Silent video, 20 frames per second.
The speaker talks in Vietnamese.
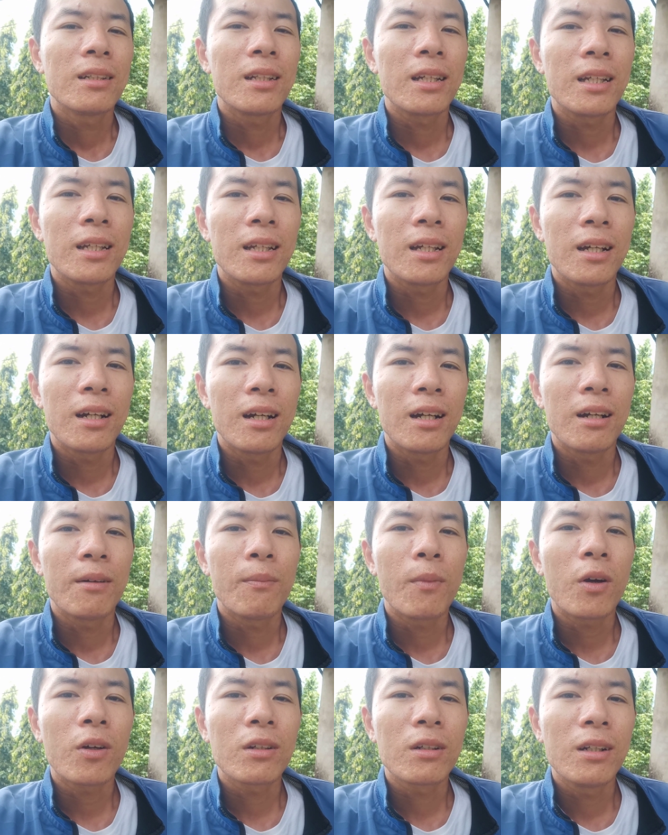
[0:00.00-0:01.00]
Thì
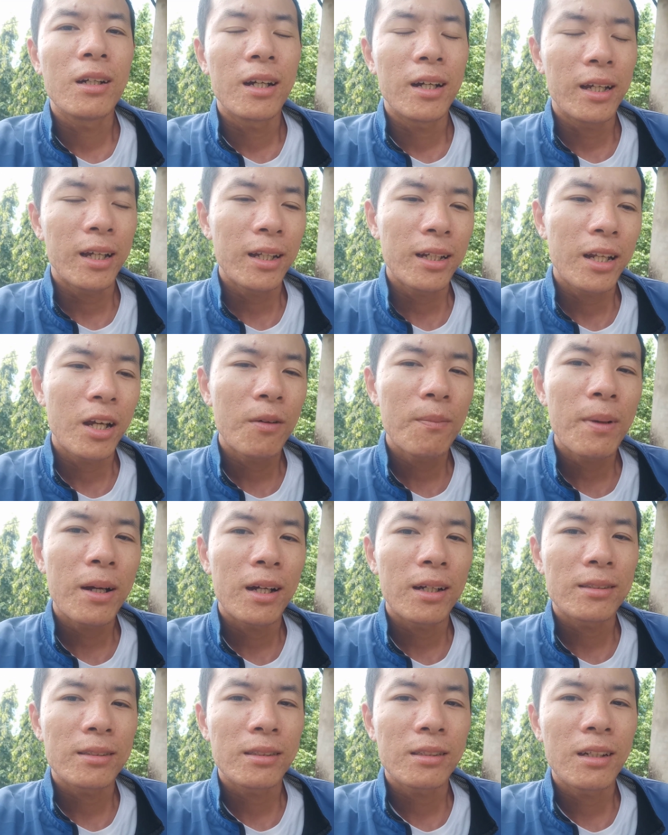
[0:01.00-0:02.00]
uh, mọi người ấy, nếu
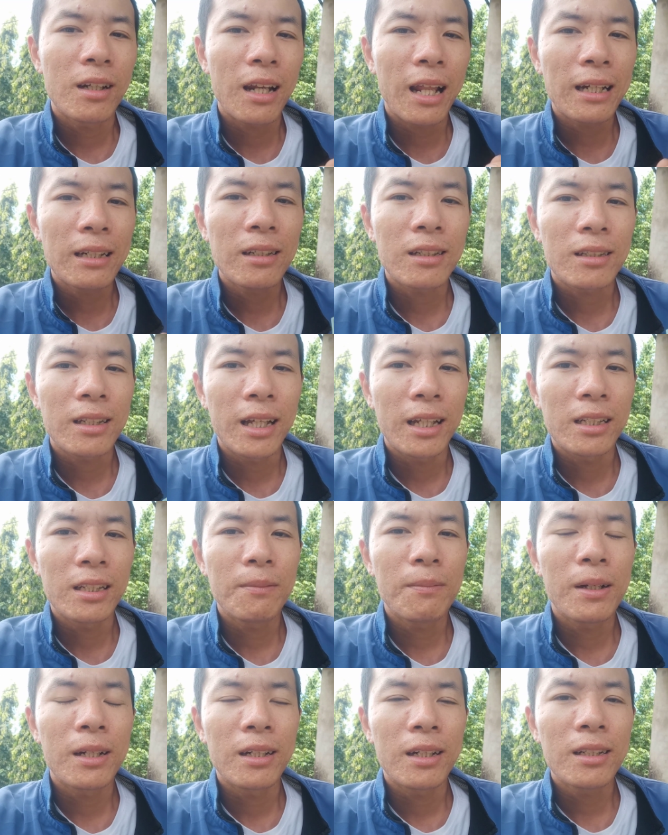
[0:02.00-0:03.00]
mà chưa lãnh được tiền
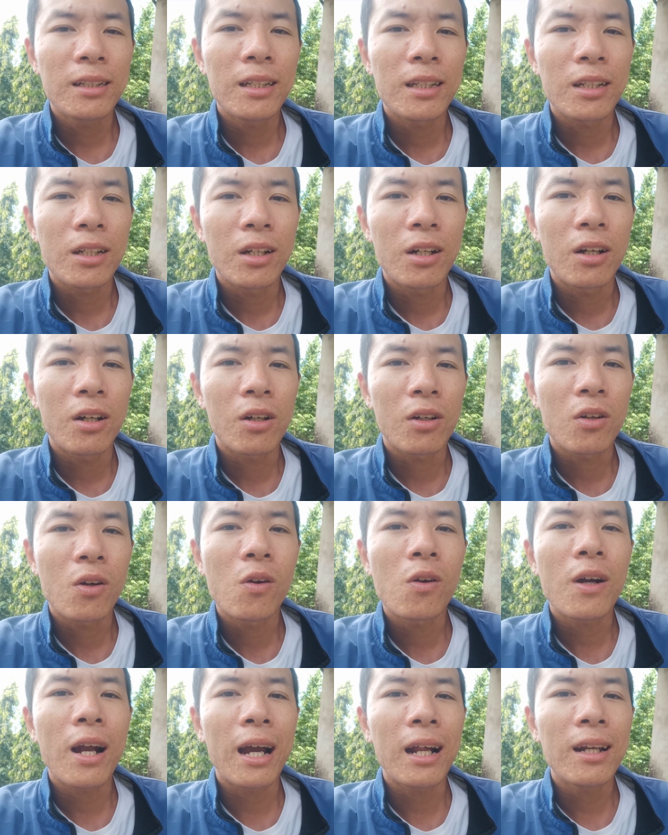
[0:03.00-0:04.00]
như mình ấy, thì uh,
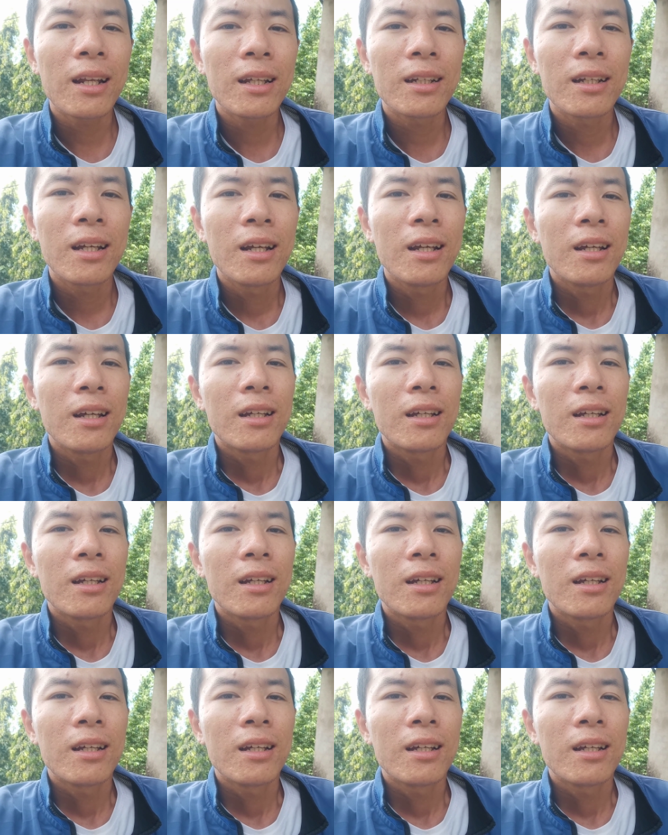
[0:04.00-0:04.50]
cố gắng lên.